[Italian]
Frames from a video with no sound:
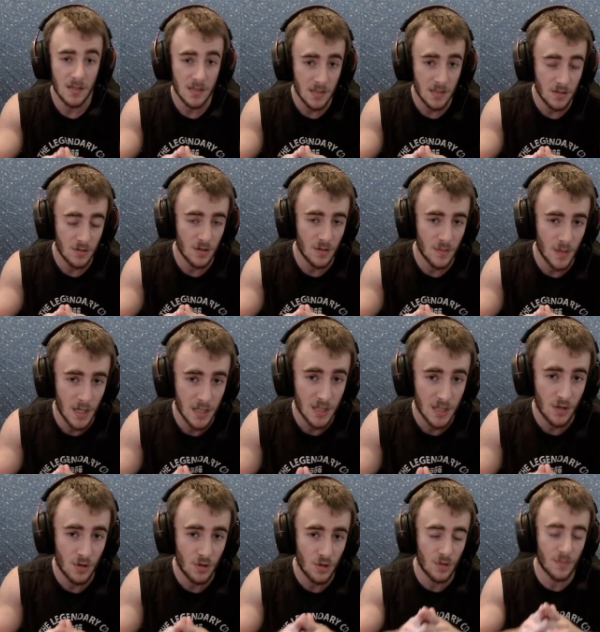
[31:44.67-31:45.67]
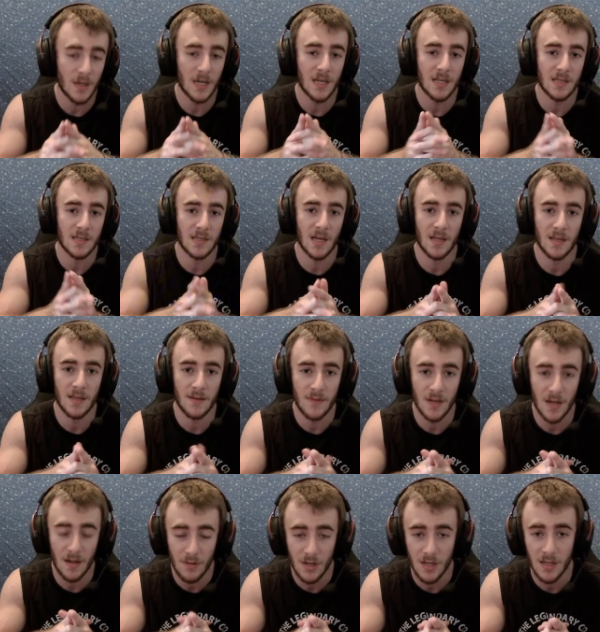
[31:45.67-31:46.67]
signori miei, secondo me è stata
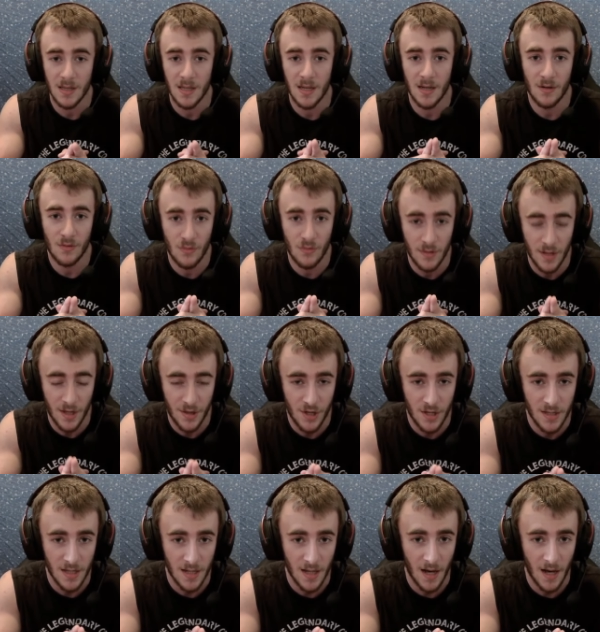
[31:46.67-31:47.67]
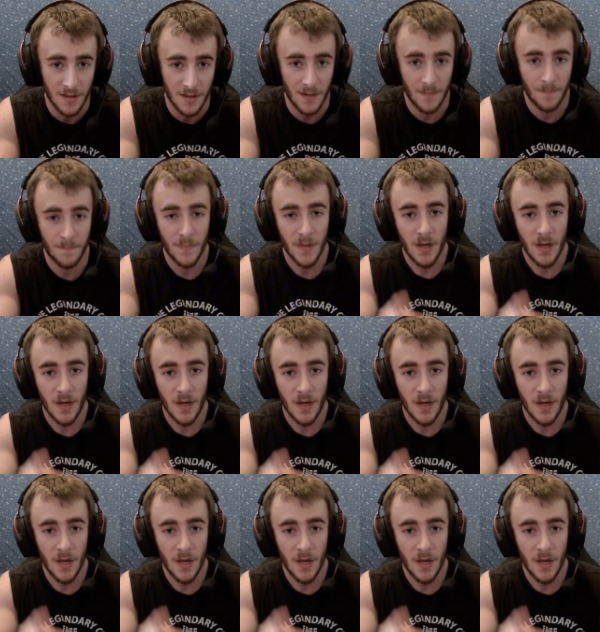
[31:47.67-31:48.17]
veramente una genialata.